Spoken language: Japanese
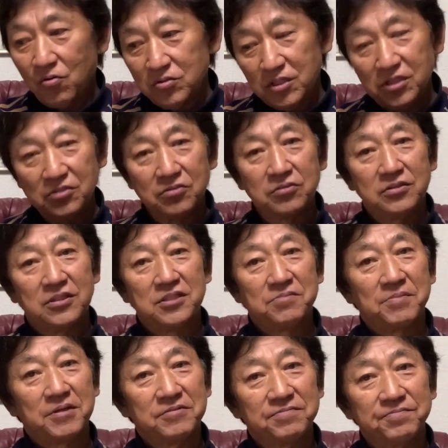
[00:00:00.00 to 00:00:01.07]
きく振ってし
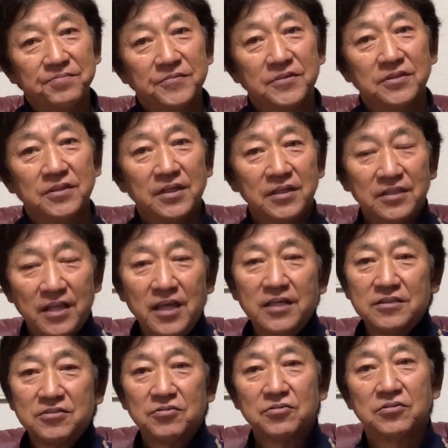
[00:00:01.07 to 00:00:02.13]
まうね、
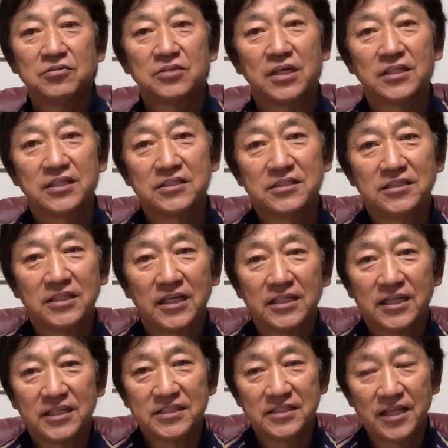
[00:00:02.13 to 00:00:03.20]
そういう形になり
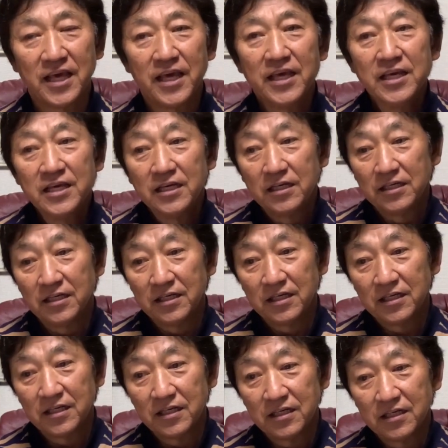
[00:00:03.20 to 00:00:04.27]
がちで、
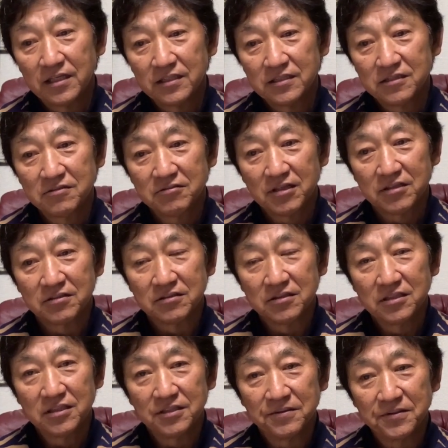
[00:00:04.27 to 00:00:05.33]
えー、西浦君
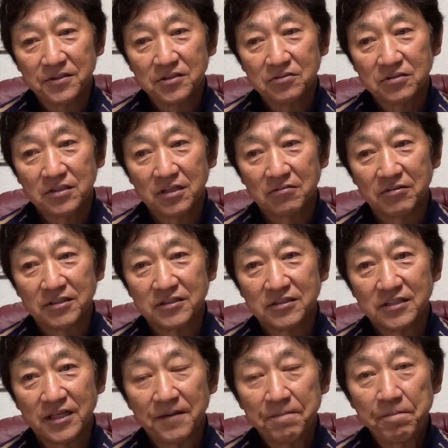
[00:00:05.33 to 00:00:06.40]
に言ったのはです
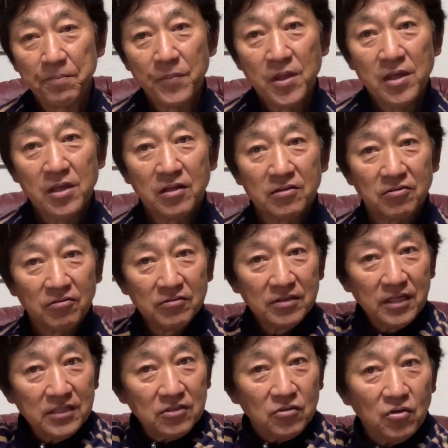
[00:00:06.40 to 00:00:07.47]
ねそんな
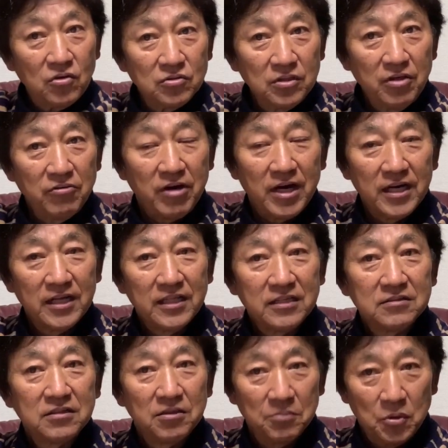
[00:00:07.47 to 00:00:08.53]
にこう腕を張らなく
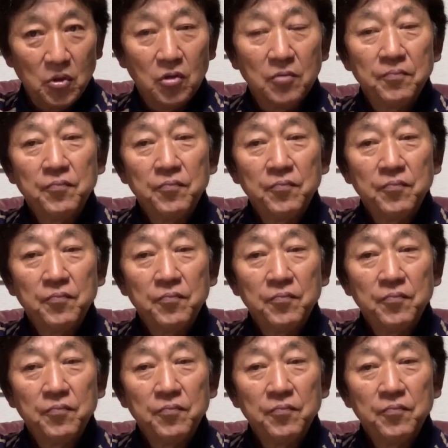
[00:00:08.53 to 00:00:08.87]
ても、